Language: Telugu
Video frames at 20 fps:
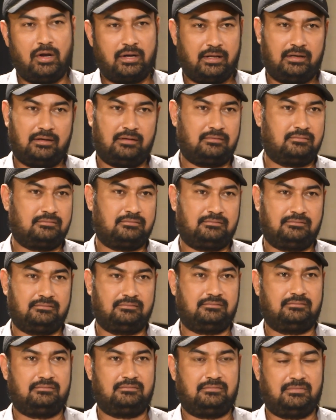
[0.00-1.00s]
ఓఆర్
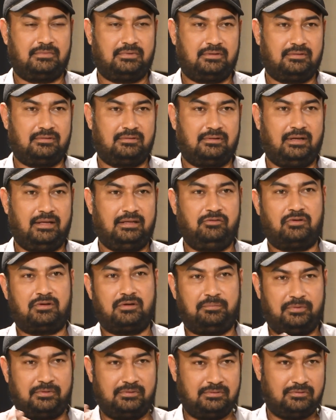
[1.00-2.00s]
అది
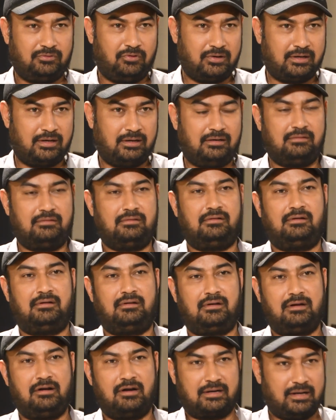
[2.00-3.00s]
ఒకప్పుడు ఓఆర్
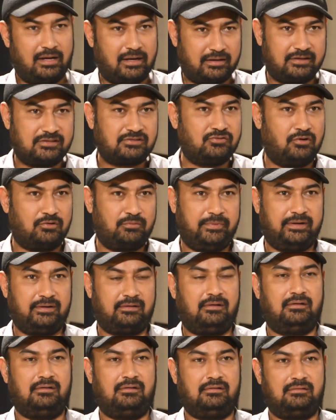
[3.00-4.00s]
కాంగ్రెస్
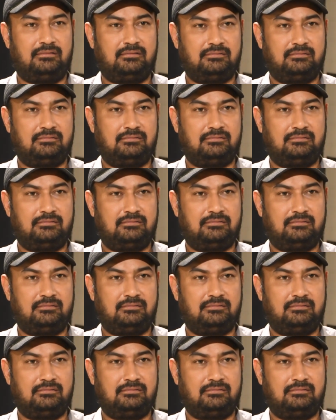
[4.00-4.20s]
గవర్నమెంట్ లో